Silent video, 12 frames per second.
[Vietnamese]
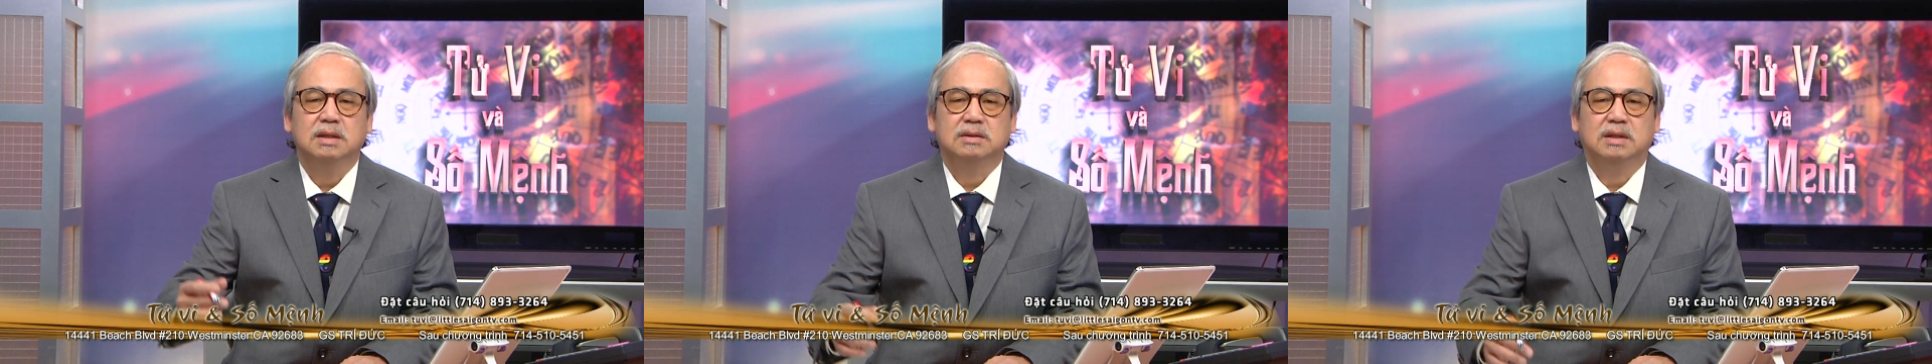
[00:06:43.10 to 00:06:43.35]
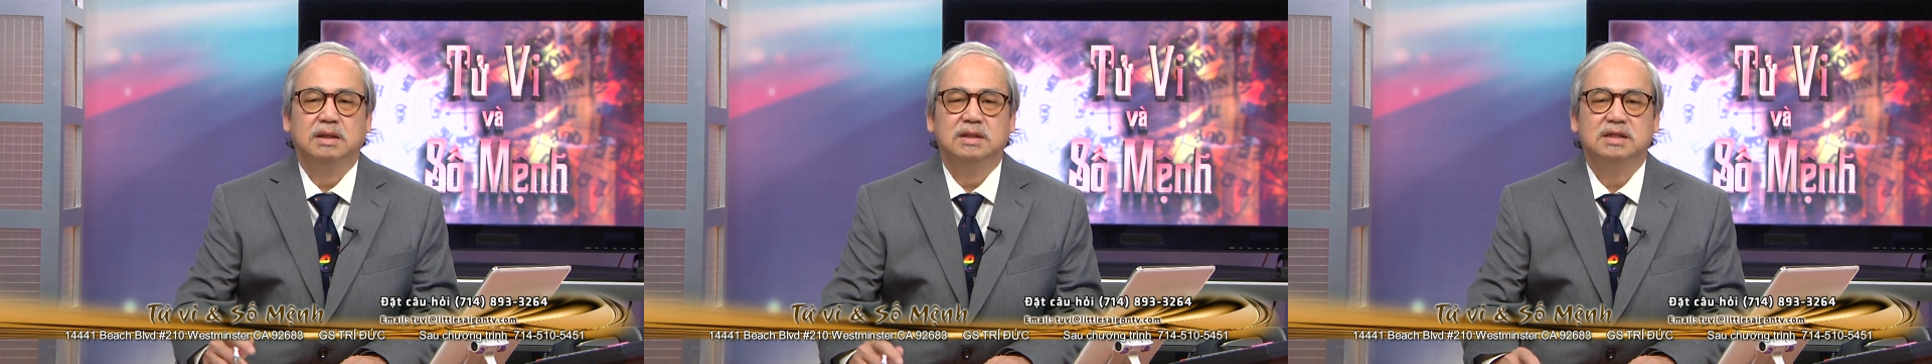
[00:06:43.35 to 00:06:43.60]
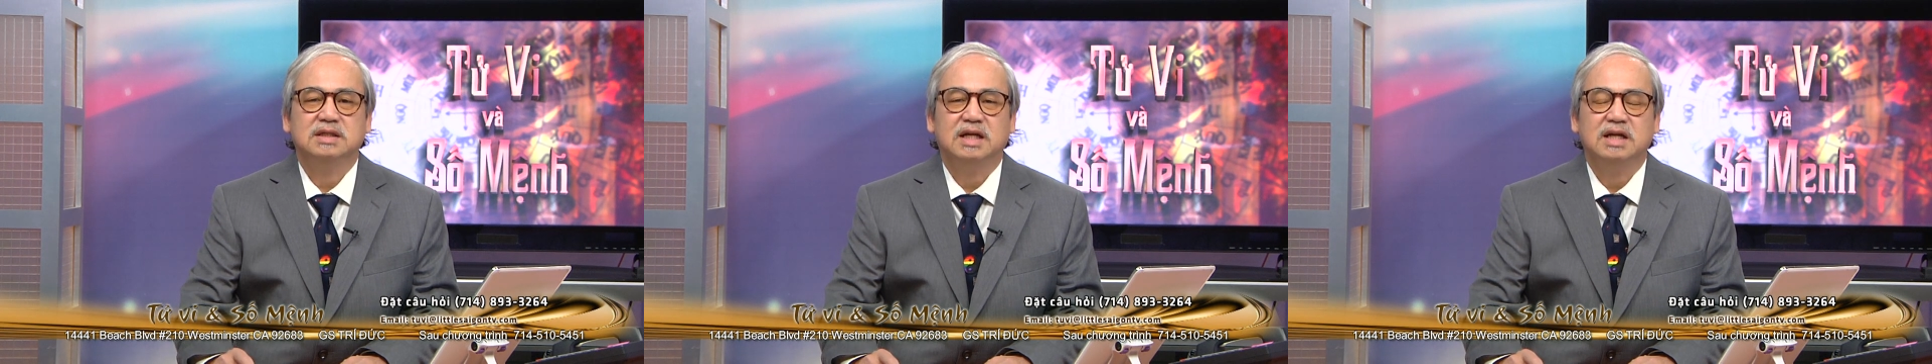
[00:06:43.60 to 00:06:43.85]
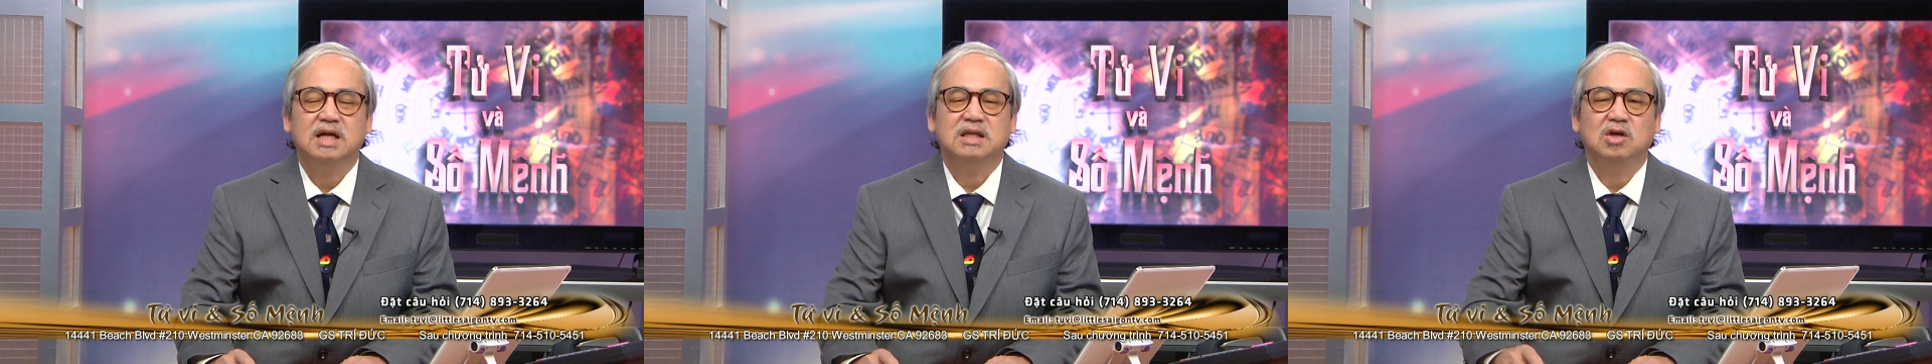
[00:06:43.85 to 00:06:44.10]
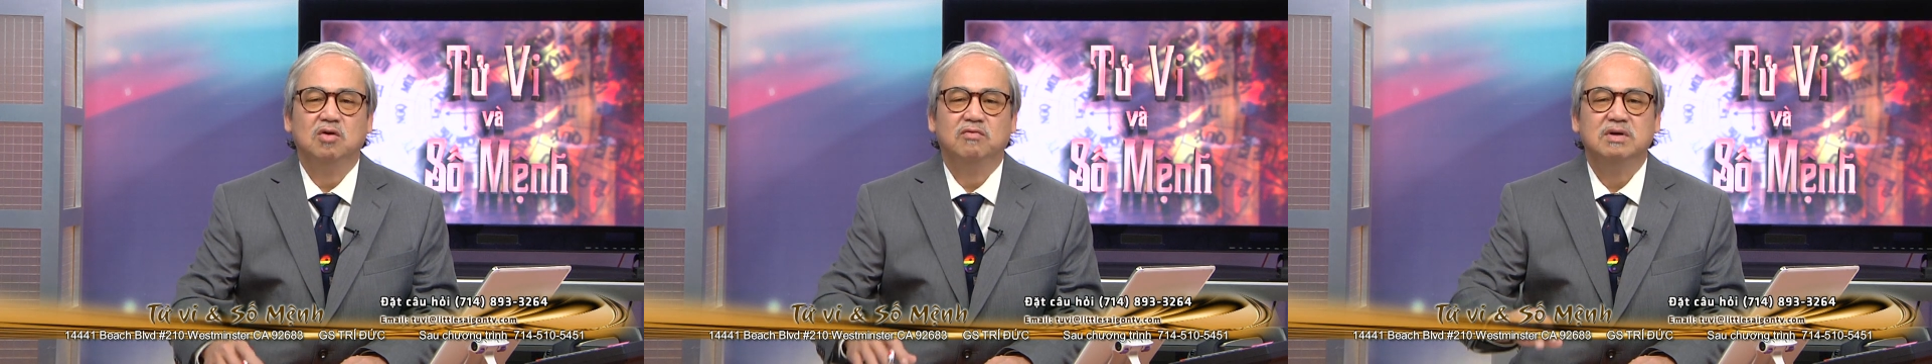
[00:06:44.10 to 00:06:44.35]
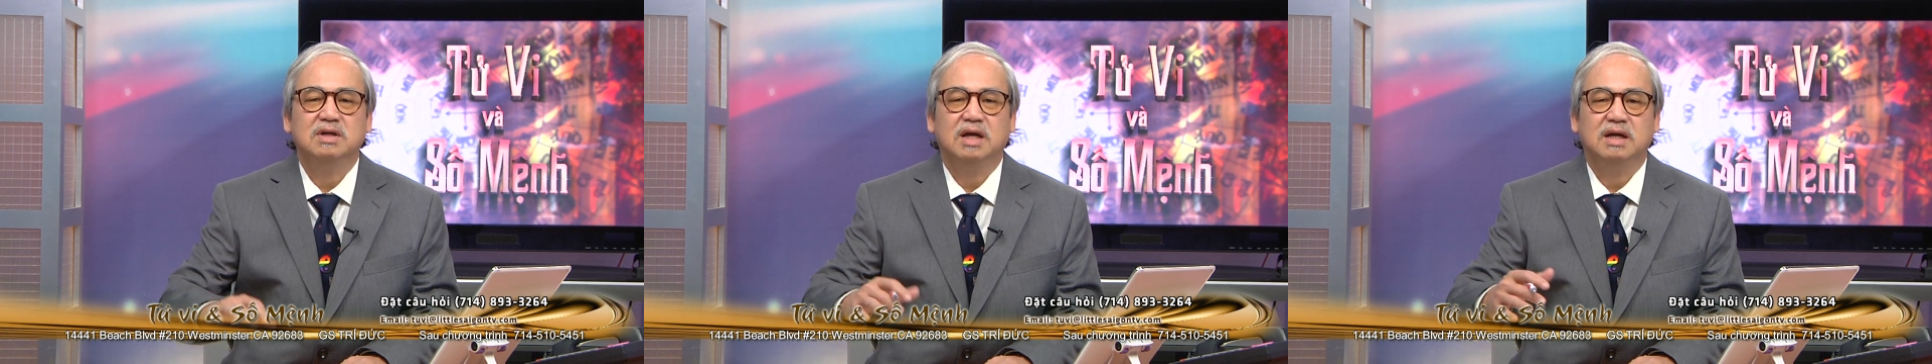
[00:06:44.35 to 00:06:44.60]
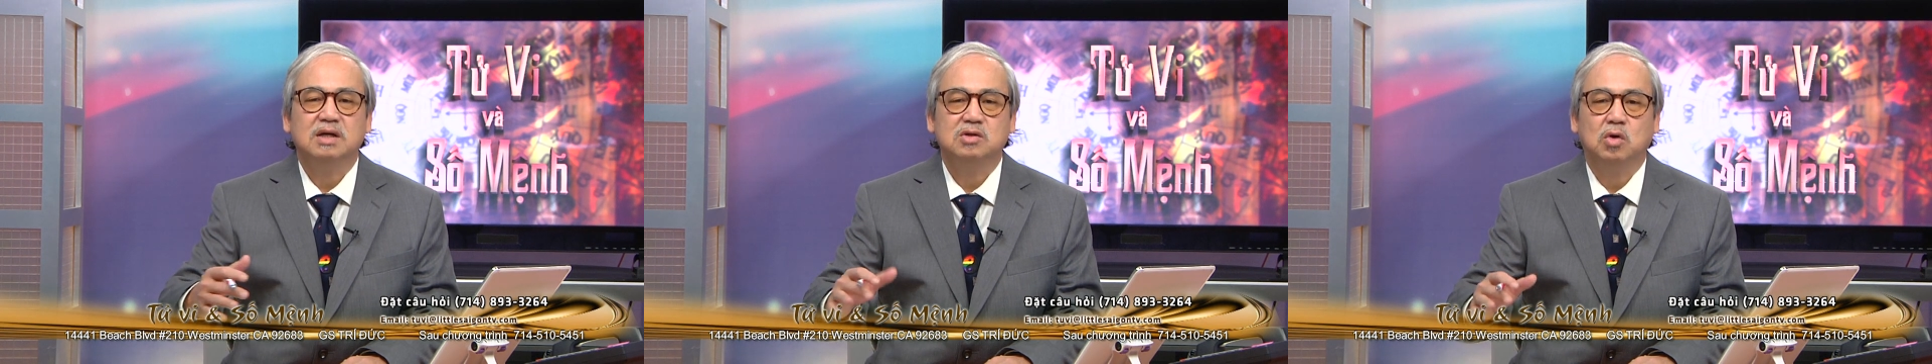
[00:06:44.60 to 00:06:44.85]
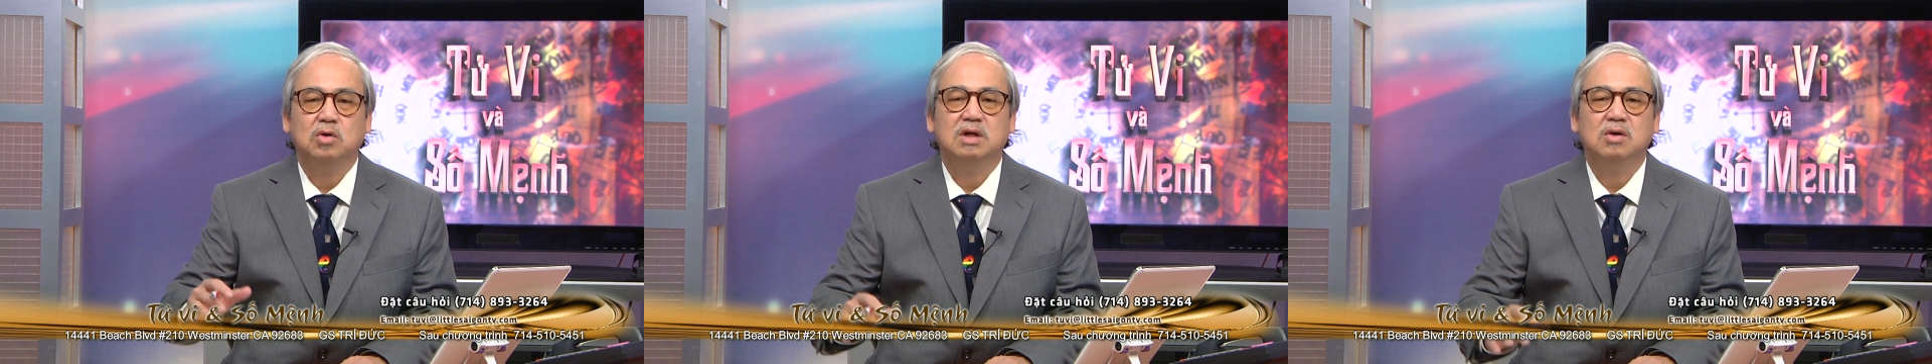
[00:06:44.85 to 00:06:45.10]
thì sẽ xảy ra nhiều vấn đề rắc
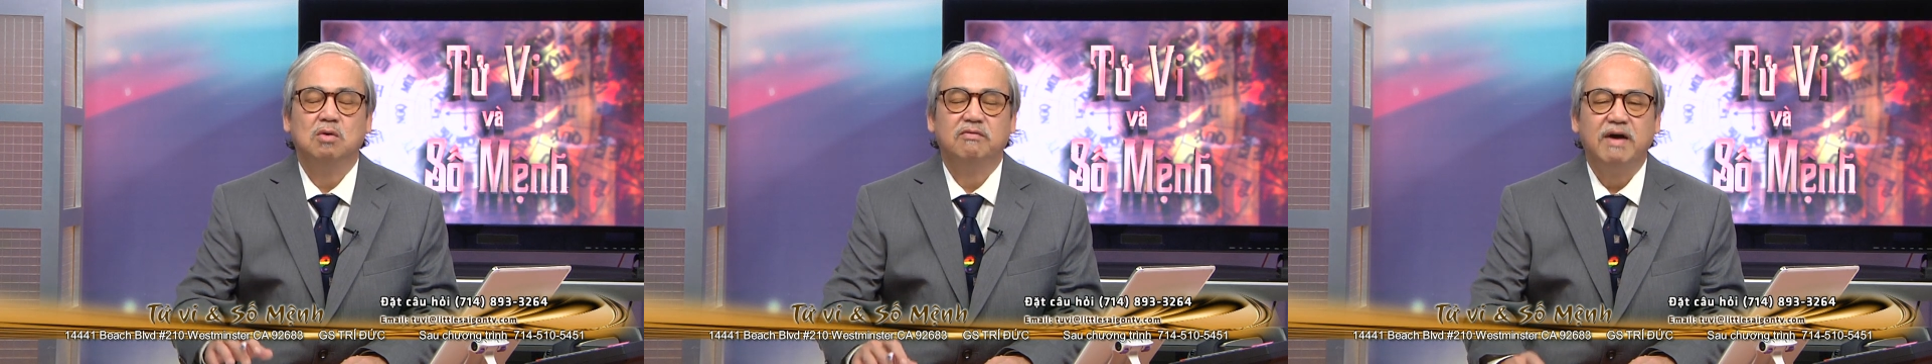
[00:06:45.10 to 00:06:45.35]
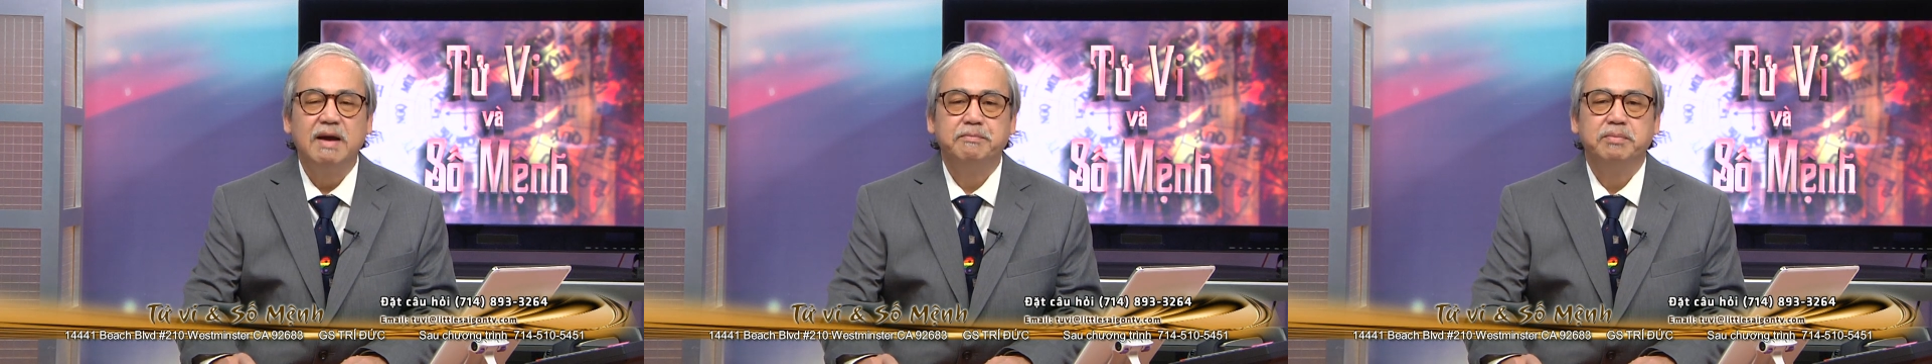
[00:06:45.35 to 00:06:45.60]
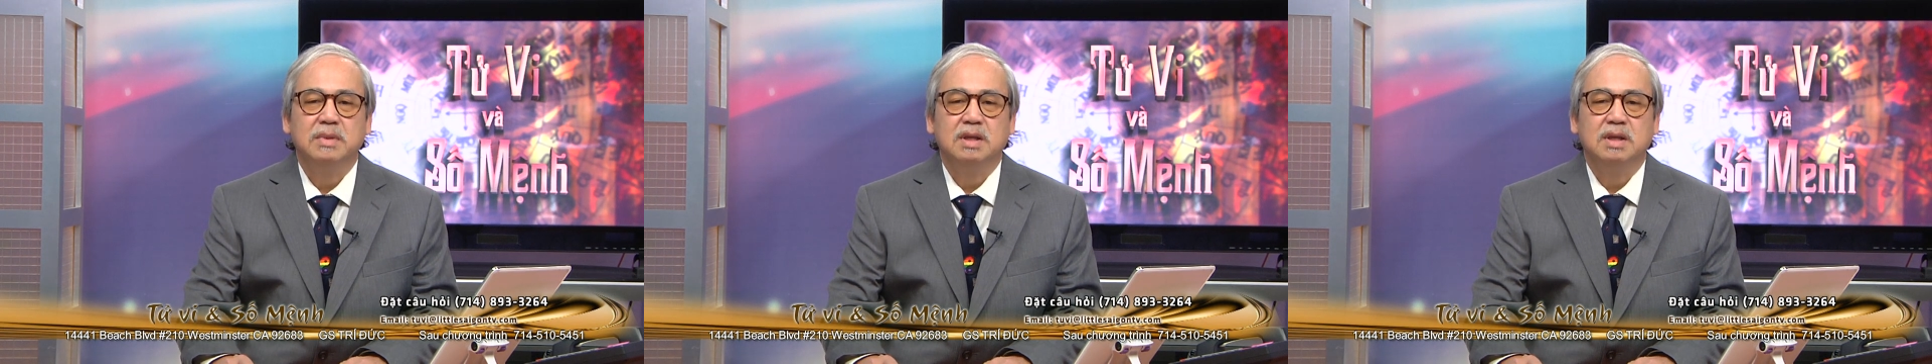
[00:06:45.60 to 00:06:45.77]
rối đến luật pháp